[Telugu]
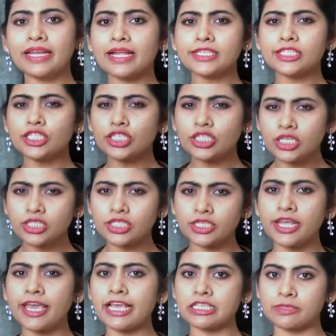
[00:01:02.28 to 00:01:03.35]
ఇలా చిన్న
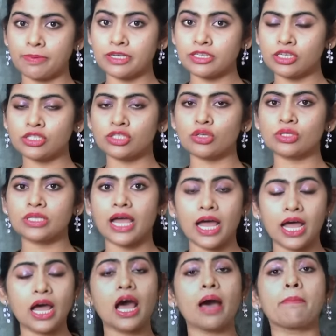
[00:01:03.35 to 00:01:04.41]
చిన్న ఎక్స్ప్రెషన్స్తో
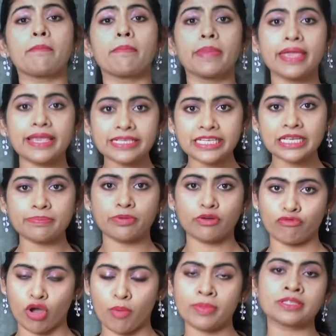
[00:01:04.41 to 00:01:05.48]
సహా అమేజింగ్
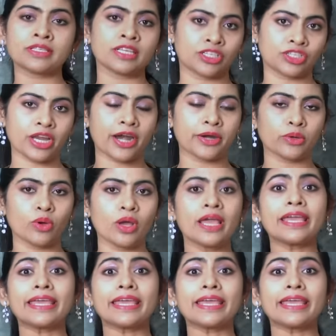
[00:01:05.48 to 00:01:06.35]
పర్ఫార్మెన్స్ ఇచ్చాడు